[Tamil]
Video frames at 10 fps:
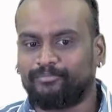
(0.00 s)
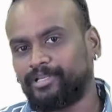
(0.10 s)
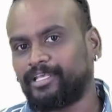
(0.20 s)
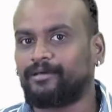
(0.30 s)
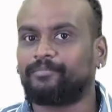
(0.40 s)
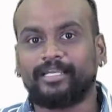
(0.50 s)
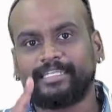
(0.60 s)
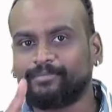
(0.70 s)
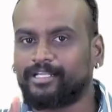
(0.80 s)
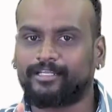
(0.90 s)
பெரிய
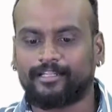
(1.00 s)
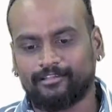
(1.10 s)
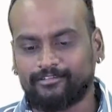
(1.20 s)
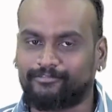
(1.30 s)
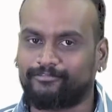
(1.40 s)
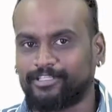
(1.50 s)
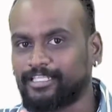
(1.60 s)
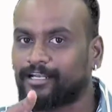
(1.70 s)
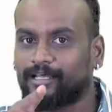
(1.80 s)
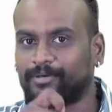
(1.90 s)
மல்டி மில்லியனராக
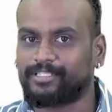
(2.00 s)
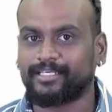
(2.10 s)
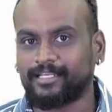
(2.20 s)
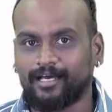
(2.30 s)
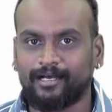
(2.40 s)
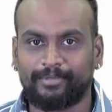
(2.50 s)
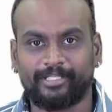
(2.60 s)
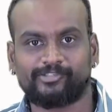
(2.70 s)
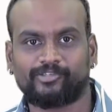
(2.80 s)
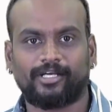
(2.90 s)
வந்தாங்களா பார்த்தீங்களா
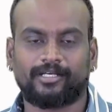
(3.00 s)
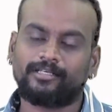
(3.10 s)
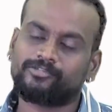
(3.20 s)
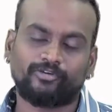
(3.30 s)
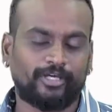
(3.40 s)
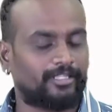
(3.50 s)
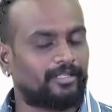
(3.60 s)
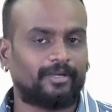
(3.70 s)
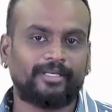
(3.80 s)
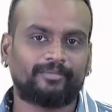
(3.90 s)
அப்படின்னு சொன்னாங்க ஸோ
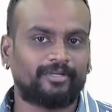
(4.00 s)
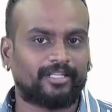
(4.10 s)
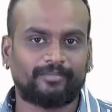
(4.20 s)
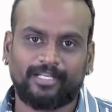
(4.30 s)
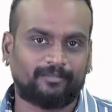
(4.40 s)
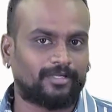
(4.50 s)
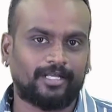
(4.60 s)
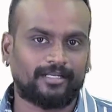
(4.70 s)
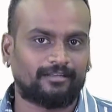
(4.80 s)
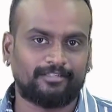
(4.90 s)
எந்த மல்டி மில்லியனுமே நம்ம
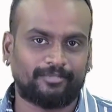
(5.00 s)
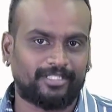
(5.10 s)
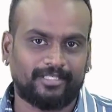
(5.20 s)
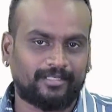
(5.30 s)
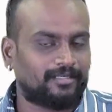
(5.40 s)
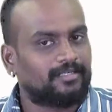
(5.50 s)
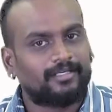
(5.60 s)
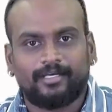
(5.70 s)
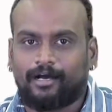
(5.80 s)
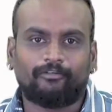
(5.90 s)
நாட்டில் வந்து பார்த்திங்கன்னா
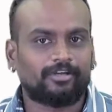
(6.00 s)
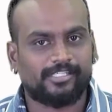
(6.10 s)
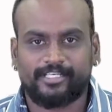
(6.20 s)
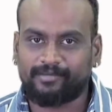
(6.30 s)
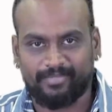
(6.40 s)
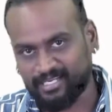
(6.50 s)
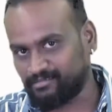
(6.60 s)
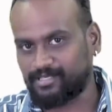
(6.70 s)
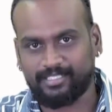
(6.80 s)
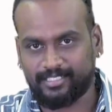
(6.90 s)
அவங்க ஸ்ட்ரெயிட்டாக
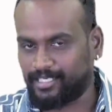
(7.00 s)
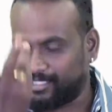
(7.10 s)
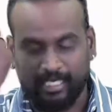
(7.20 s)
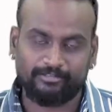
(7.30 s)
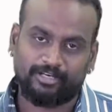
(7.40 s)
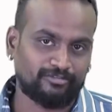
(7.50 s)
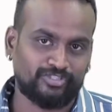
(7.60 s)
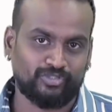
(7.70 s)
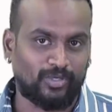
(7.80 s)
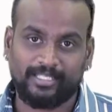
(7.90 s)
பேங்க் வர்றது கிடையாது அது வேறு
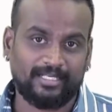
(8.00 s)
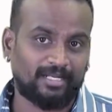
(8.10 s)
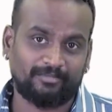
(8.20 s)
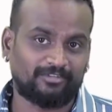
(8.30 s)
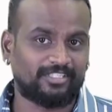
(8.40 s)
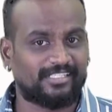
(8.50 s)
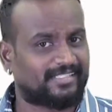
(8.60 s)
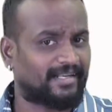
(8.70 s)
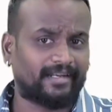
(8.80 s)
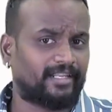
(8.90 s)
விஷயம் அதெல்லாம் நம்ம வந்து
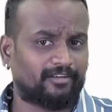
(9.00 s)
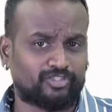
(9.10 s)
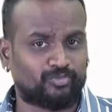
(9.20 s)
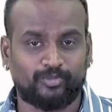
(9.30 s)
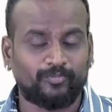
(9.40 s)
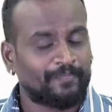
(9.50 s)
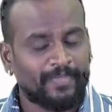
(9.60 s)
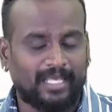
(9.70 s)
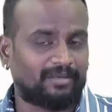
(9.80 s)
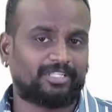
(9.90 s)
செகண்டரியாக வச்சுப்போம்
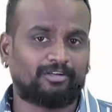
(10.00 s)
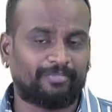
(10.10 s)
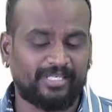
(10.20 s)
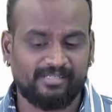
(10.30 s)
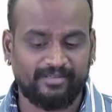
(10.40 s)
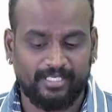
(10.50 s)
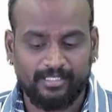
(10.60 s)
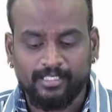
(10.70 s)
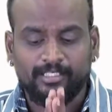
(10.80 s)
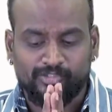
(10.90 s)
அதை பற்றி நம்ம பேசவே
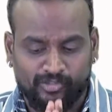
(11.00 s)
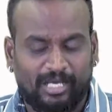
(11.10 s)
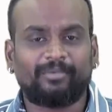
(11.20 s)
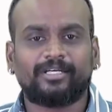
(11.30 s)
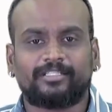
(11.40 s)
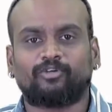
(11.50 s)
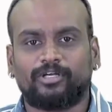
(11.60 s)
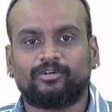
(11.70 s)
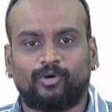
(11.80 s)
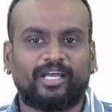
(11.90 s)
இல்லை ஸோ நமக்கு
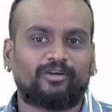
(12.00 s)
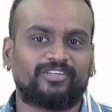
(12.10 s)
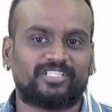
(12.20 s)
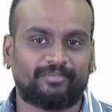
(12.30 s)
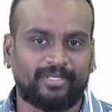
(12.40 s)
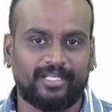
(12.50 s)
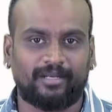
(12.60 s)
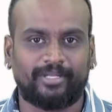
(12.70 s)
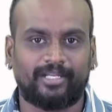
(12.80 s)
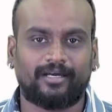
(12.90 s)
தோணுன ஒரே ஒரு விஷயம் என்ன
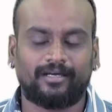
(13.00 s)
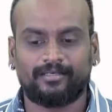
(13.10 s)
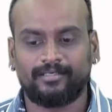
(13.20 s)
அப்படின்னா